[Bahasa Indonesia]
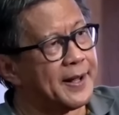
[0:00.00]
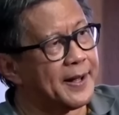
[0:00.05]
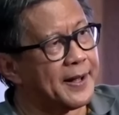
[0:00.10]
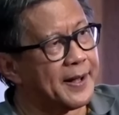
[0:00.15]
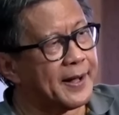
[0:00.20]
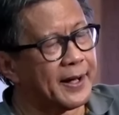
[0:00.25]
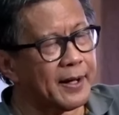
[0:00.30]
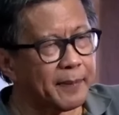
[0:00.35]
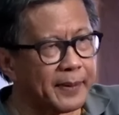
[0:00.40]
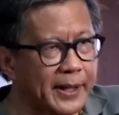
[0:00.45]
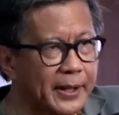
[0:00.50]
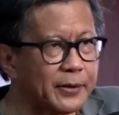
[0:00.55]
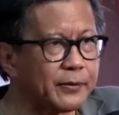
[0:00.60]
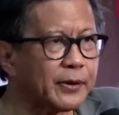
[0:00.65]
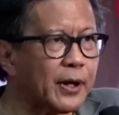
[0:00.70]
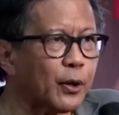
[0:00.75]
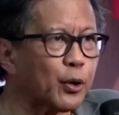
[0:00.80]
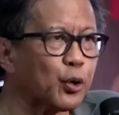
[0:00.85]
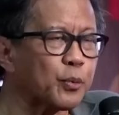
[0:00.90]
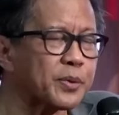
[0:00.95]
Karena banyak juga
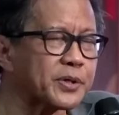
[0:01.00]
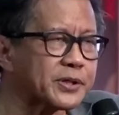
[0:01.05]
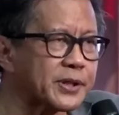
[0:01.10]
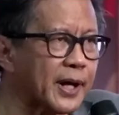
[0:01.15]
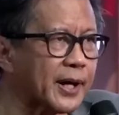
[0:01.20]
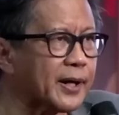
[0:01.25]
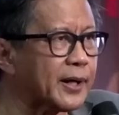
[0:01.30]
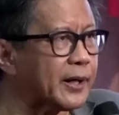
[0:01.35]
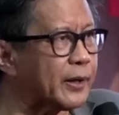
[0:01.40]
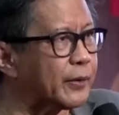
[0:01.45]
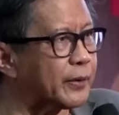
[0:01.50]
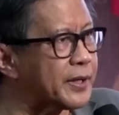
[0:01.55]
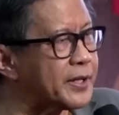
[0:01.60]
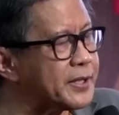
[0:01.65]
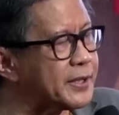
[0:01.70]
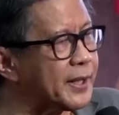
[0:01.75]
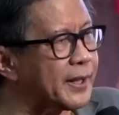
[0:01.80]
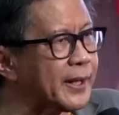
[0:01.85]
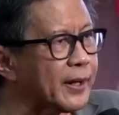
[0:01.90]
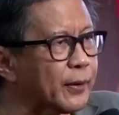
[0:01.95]
guru besar di Indonesia
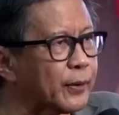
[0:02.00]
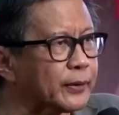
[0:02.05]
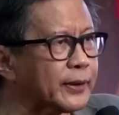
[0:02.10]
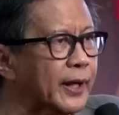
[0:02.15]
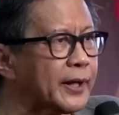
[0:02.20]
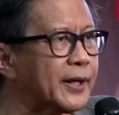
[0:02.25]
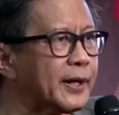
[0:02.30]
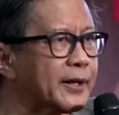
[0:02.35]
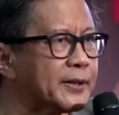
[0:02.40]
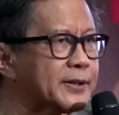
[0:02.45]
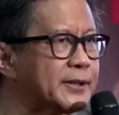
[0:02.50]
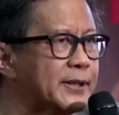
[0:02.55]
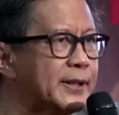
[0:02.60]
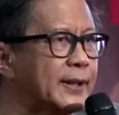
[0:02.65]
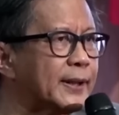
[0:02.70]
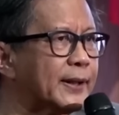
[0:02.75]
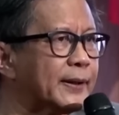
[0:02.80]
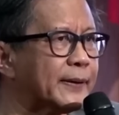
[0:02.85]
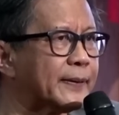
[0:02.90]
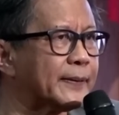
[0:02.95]
yang otaknya kecil
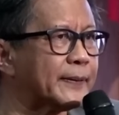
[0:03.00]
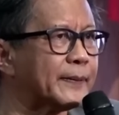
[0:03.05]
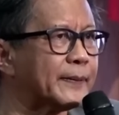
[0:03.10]
itu.